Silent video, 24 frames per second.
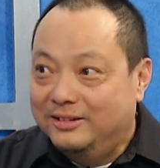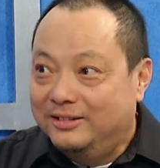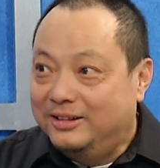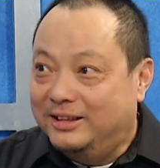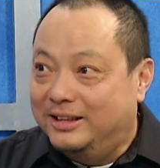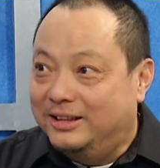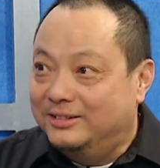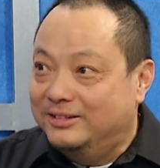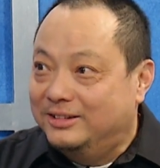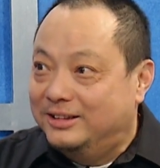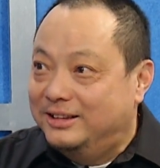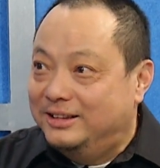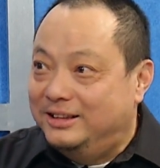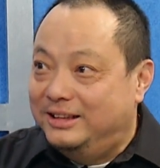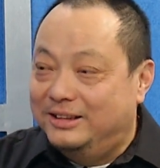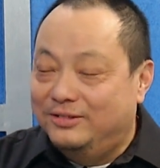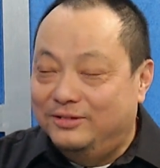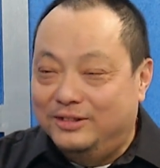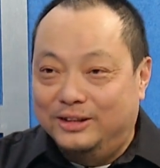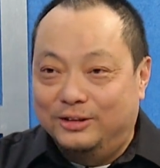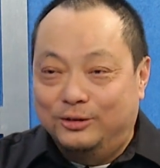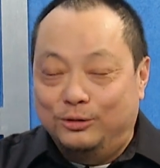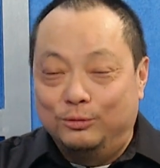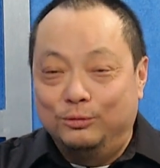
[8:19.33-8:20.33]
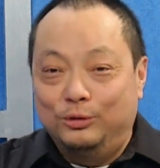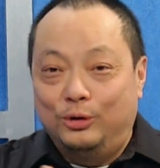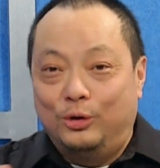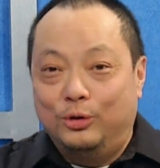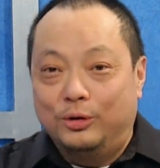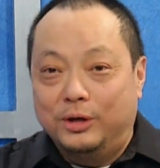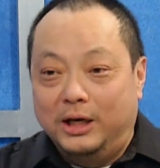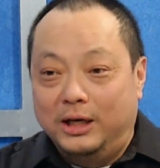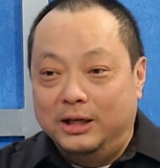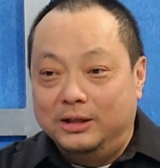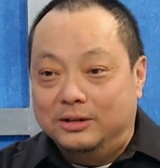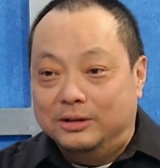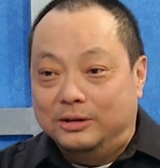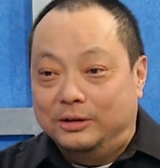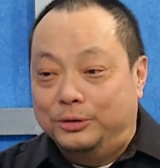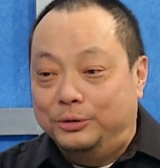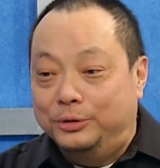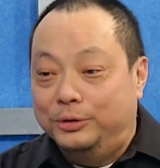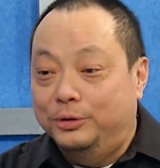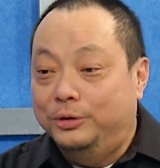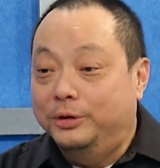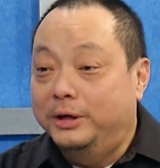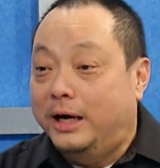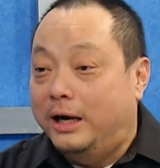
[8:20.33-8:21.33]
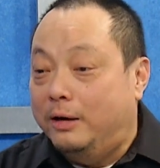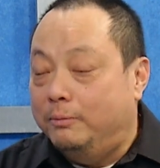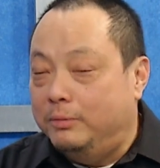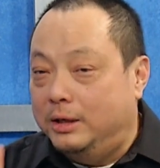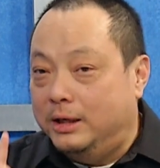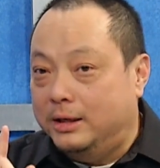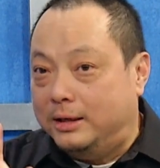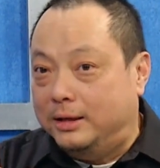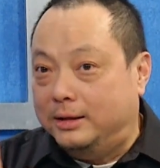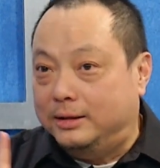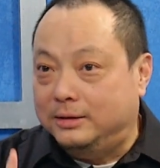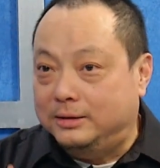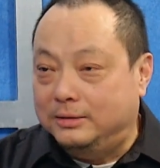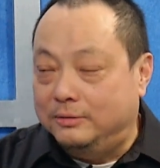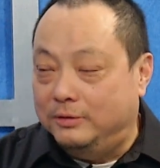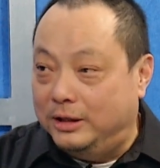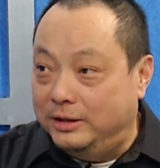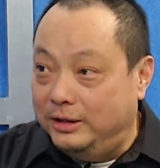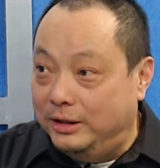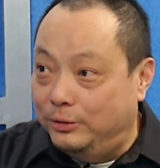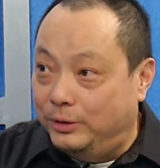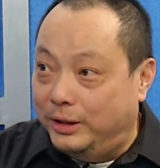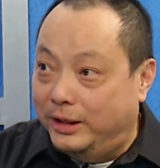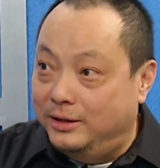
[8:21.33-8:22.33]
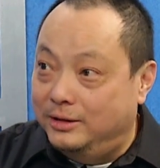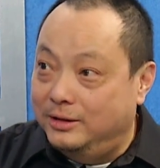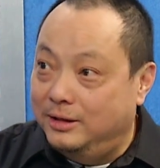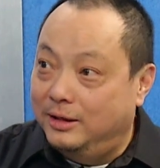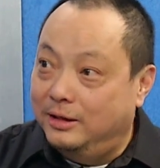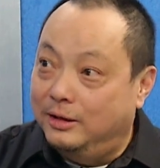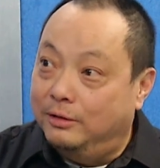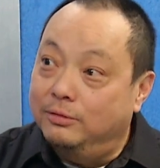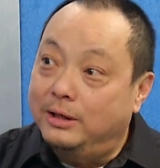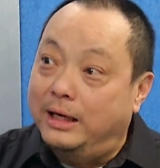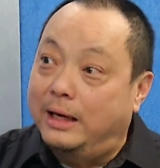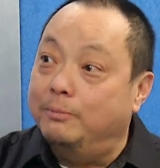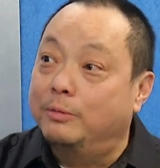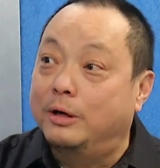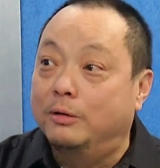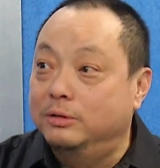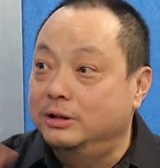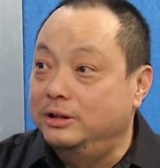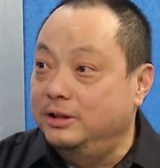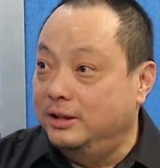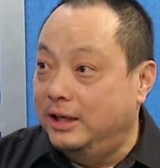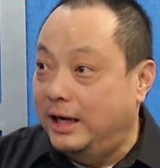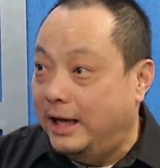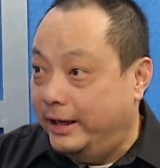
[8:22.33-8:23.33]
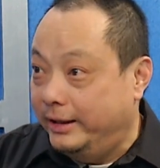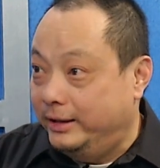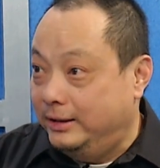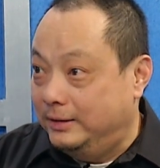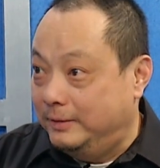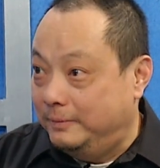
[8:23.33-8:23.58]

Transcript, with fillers: à, nhưng mà cũng ok chứ đâu nỗi nào mà có điều này nữa là ông Kemp không có chửi lại